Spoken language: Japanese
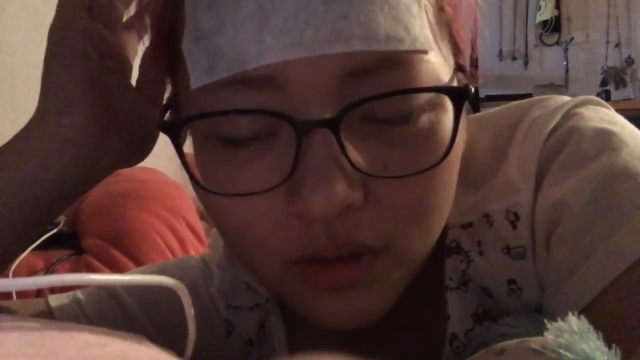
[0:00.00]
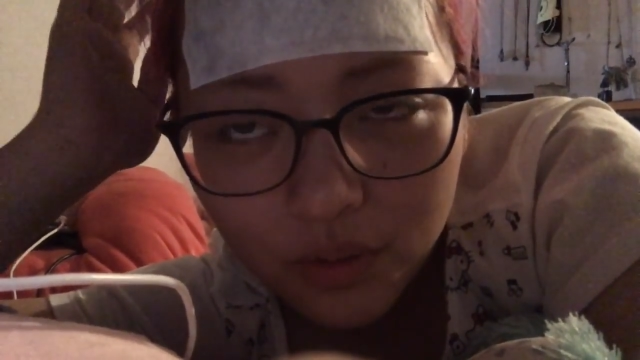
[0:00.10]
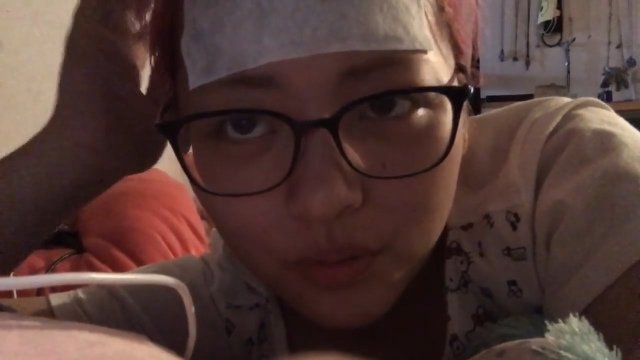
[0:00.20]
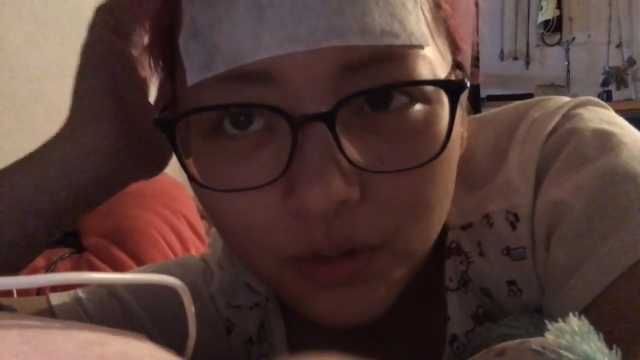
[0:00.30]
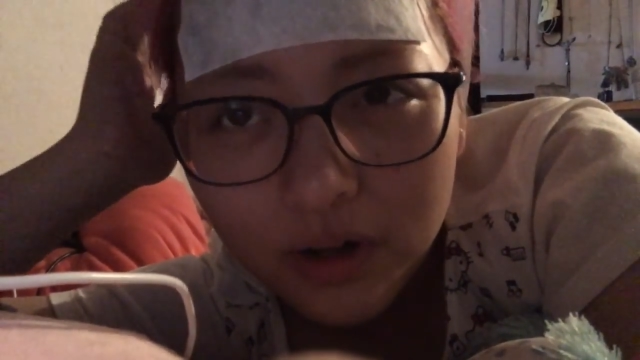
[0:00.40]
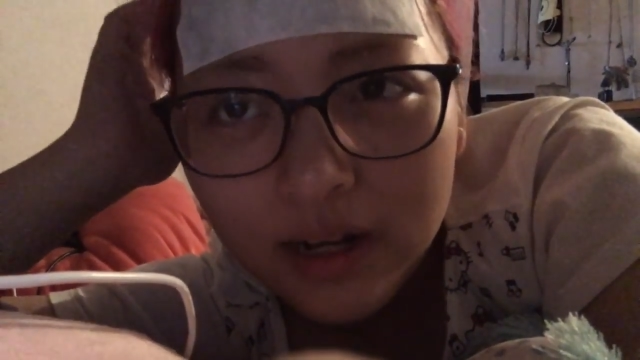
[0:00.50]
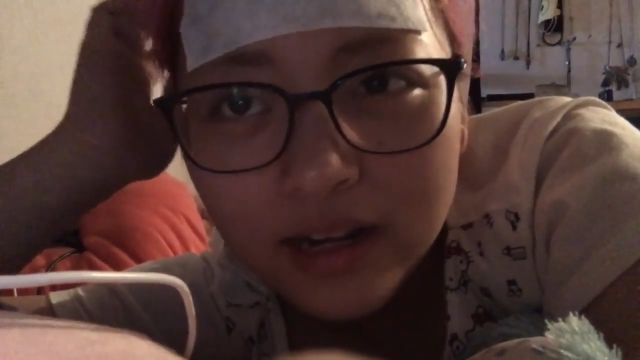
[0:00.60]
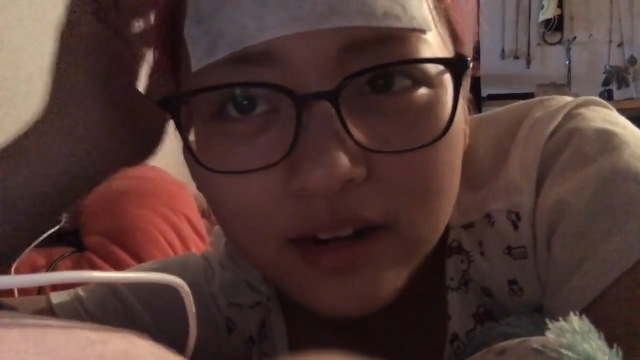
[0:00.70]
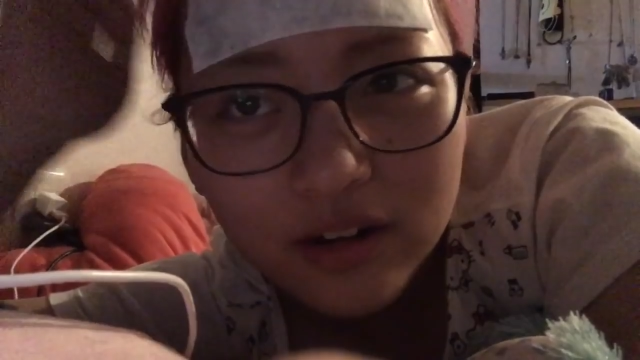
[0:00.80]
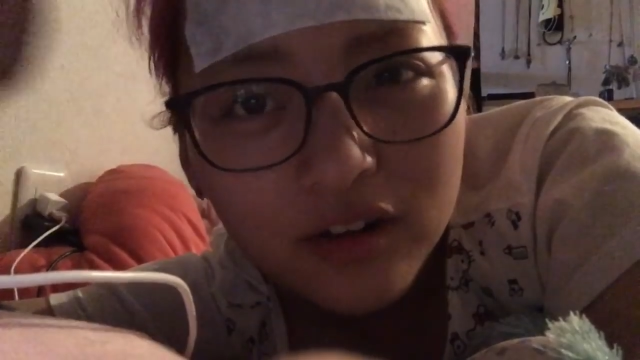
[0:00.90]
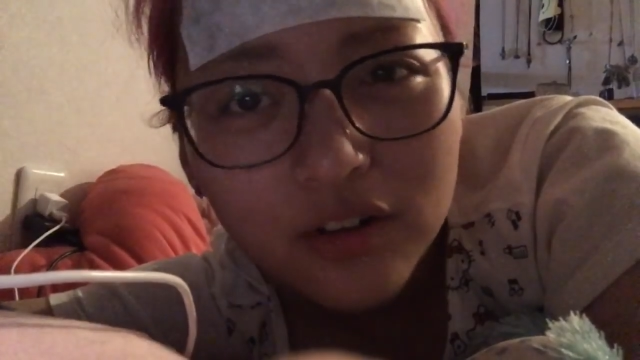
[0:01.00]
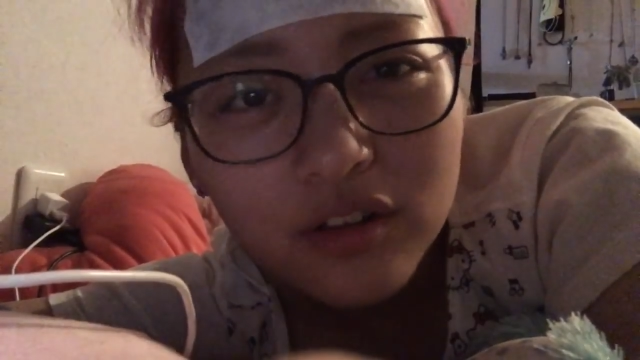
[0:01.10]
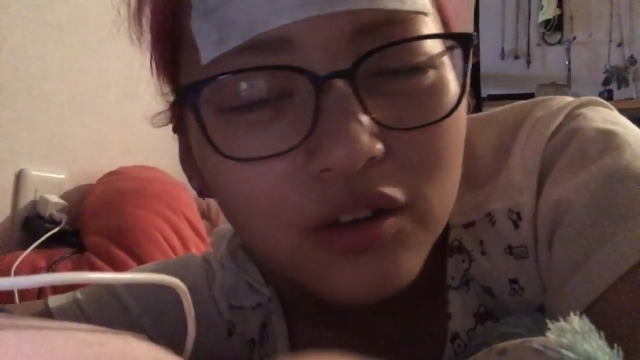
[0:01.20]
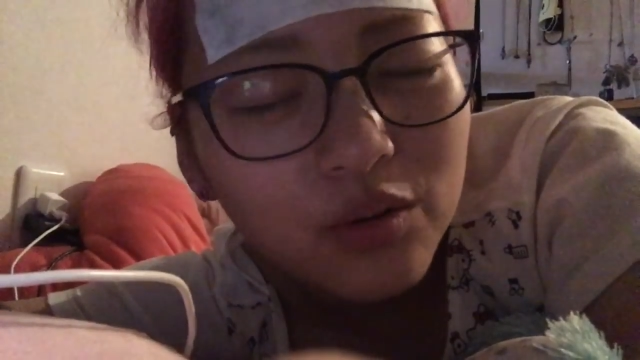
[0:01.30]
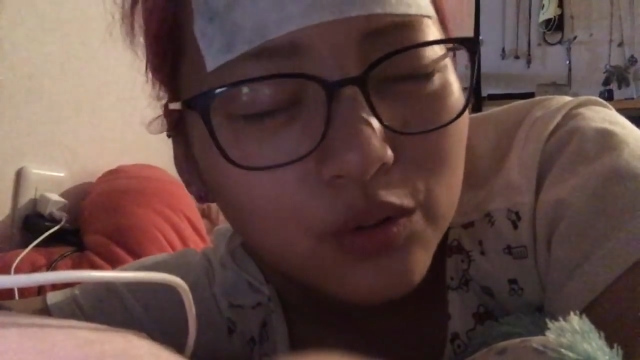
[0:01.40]
撮る
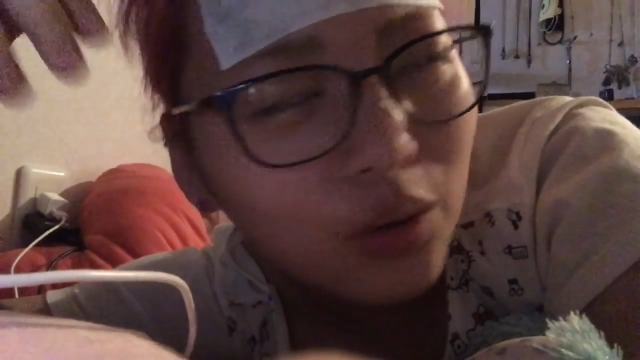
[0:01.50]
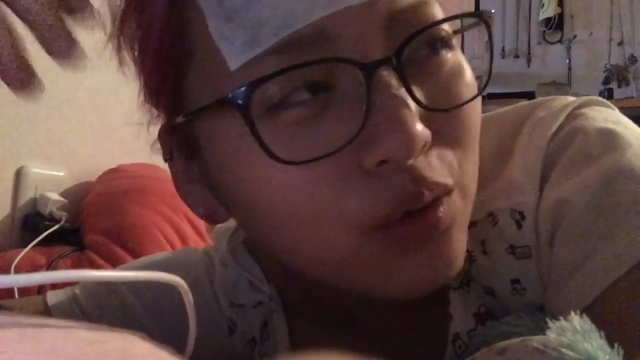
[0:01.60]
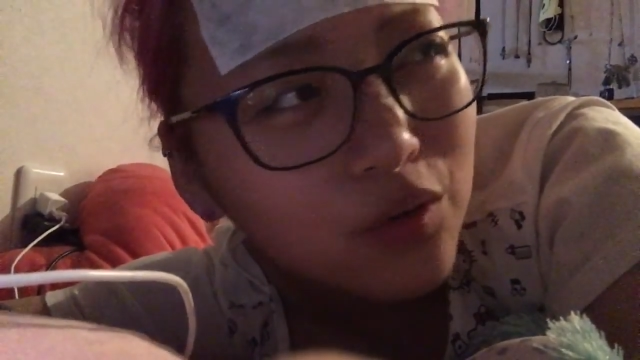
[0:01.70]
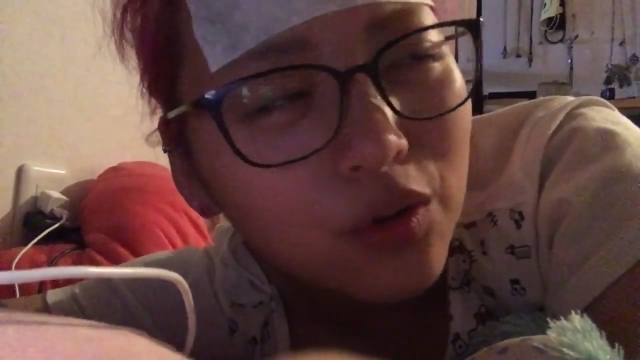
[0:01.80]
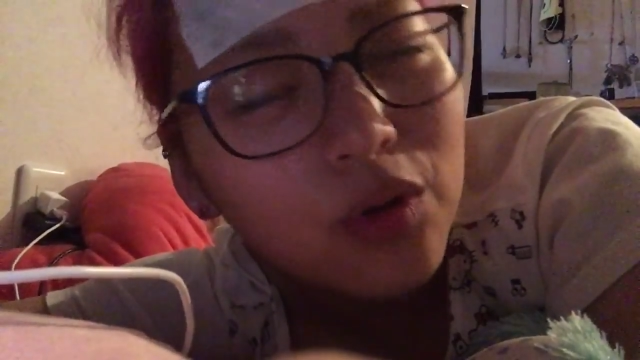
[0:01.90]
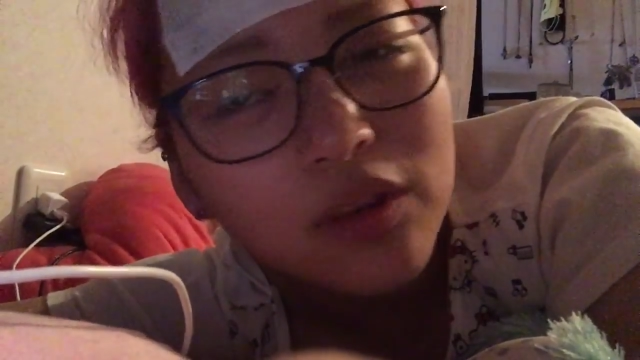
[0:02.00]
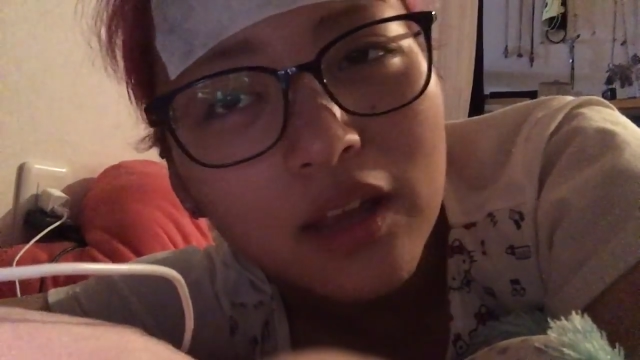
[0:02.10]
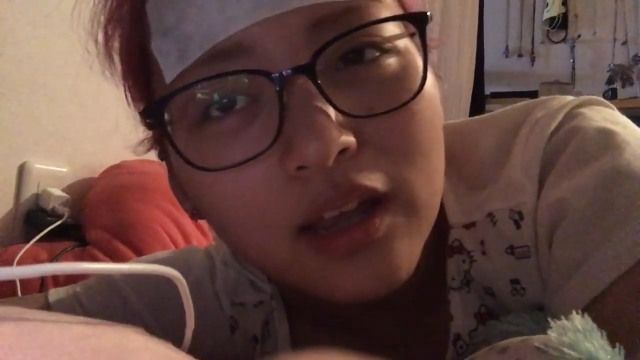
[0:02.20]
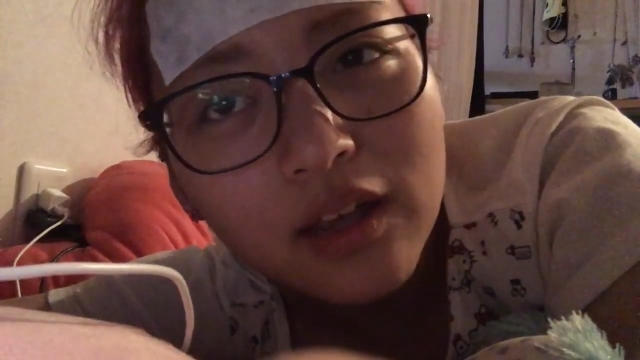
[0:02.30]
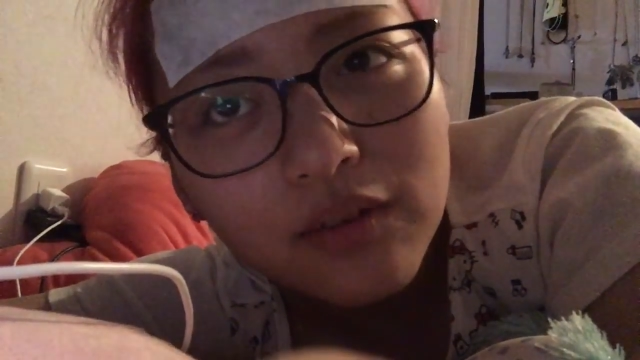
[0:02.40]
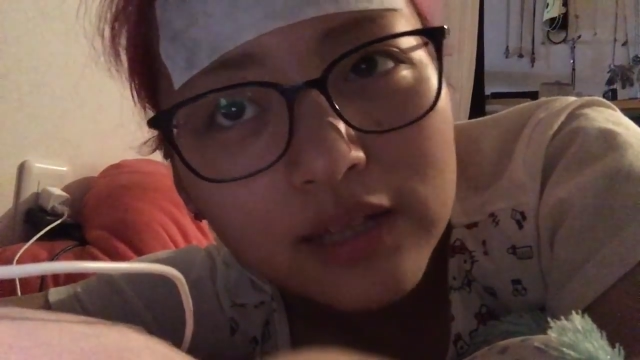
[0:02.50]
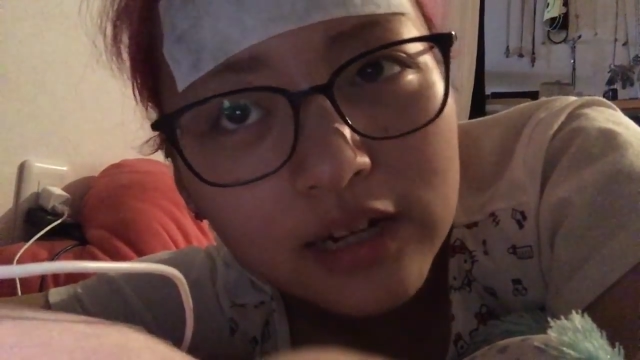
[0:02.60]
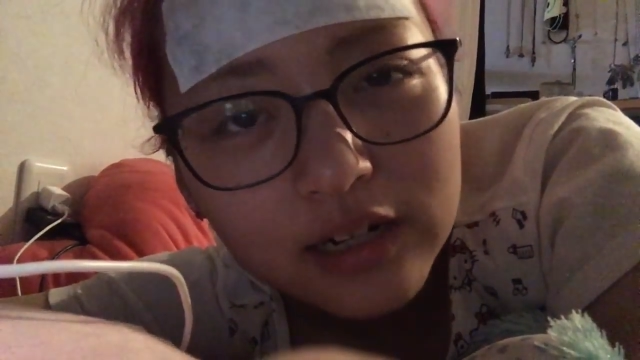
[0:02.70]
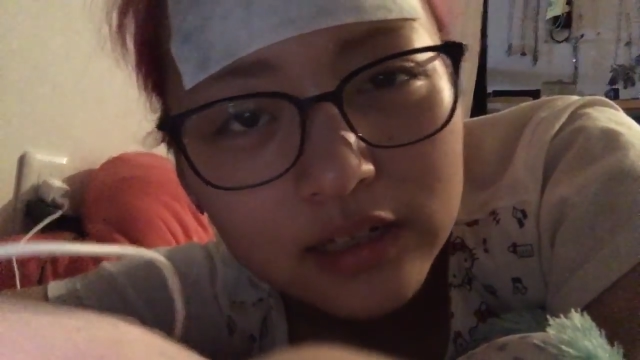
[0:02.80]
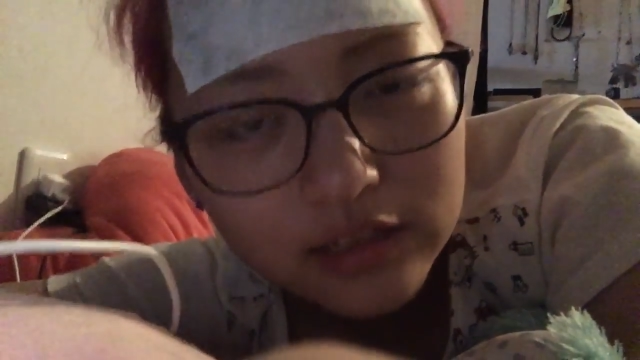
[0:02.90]
と撮る予定は
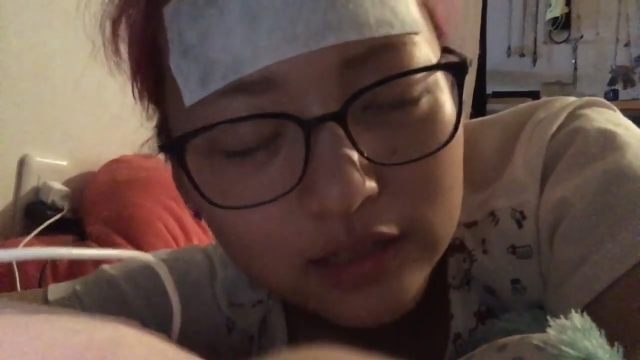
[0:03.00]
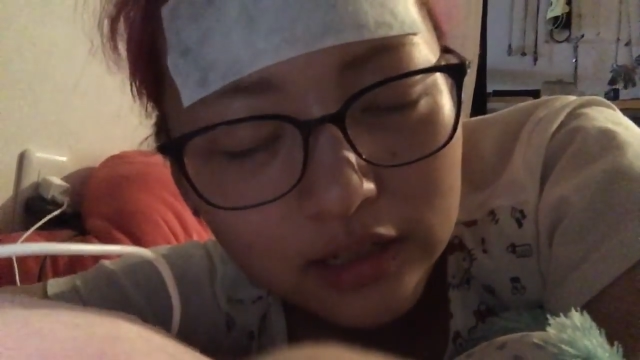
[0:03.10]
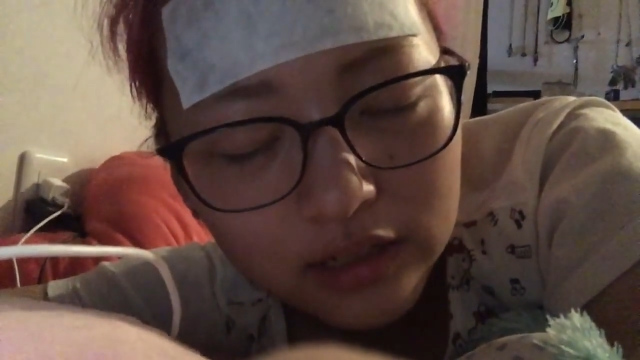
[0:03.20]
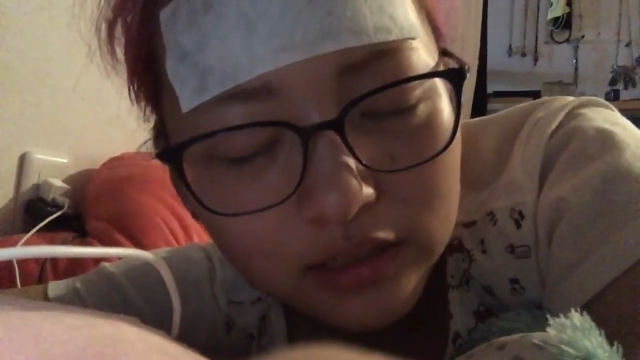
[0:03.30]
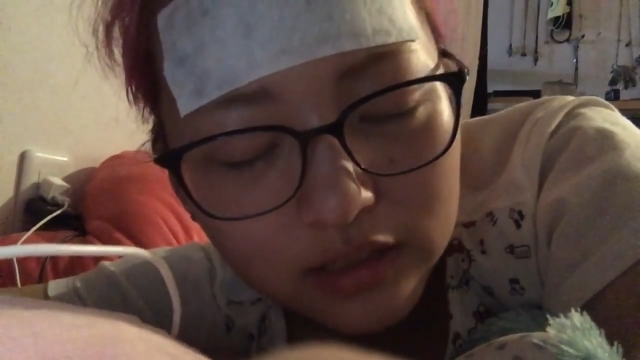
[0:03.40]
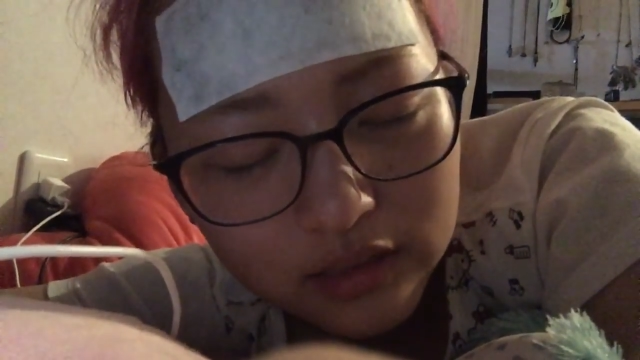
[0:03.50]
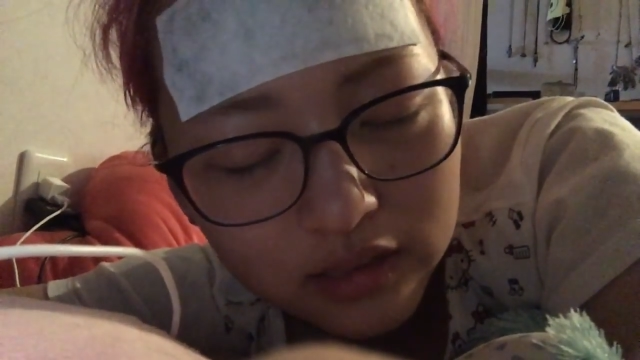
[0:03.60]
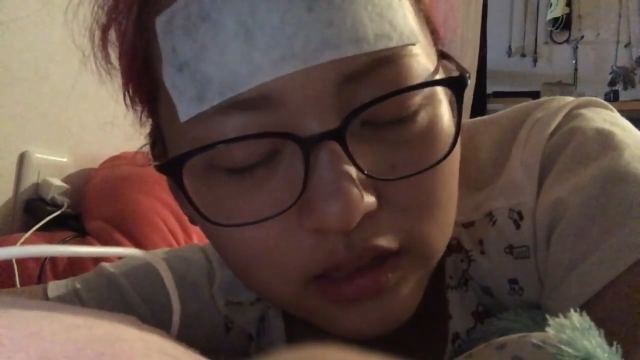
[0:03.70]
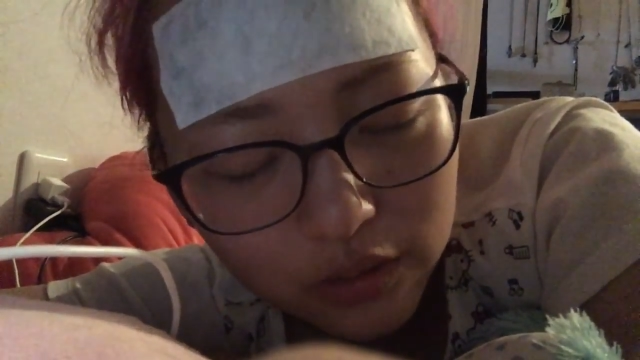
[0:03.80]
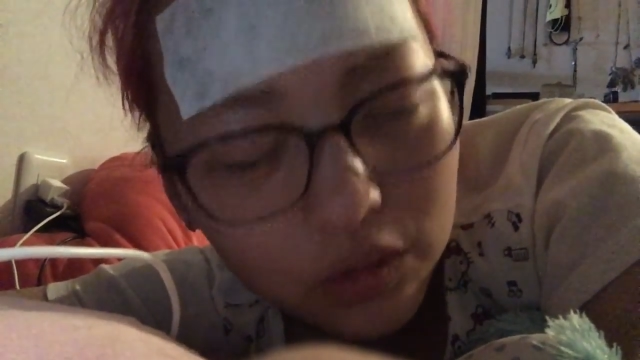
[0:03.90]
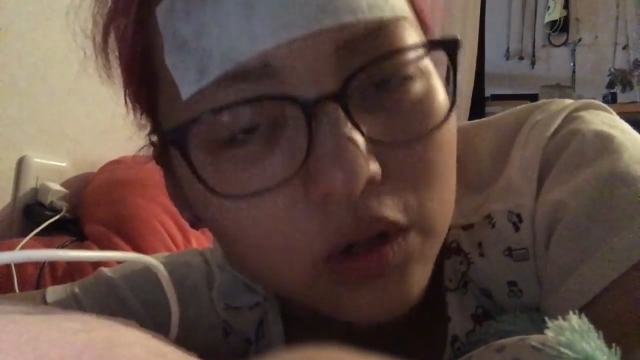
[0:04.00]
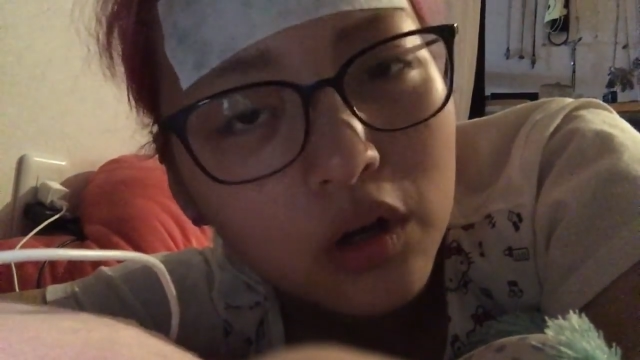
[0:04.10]
なかったんですけど、